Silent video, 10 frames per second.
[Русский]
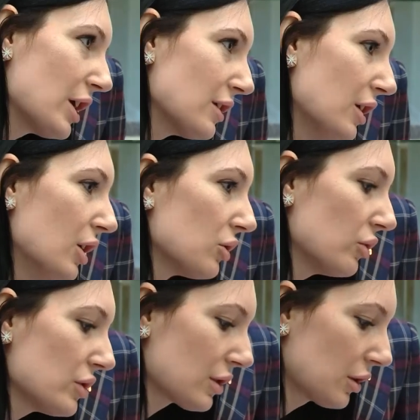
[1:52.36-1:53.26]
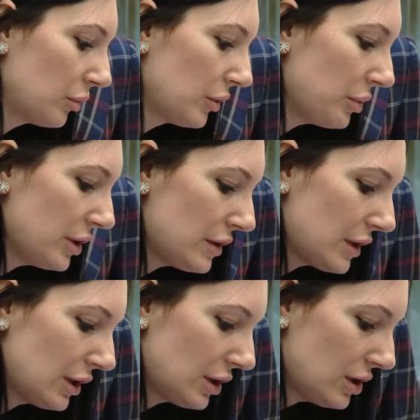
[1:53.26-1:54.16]
до 50-55
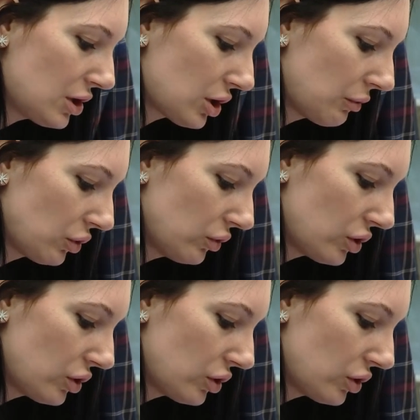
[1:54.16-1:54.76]
тысяч рублей.